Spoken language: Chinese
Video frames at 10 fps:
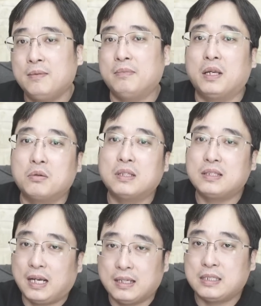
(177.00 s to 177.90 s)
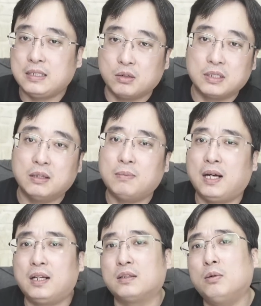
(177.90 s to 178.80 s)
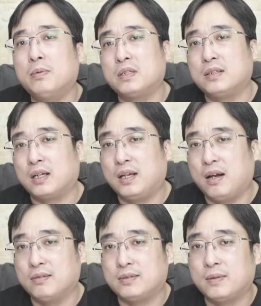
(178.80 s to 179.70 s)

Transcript: 美国的加息又赢麻了，都不是这个样子。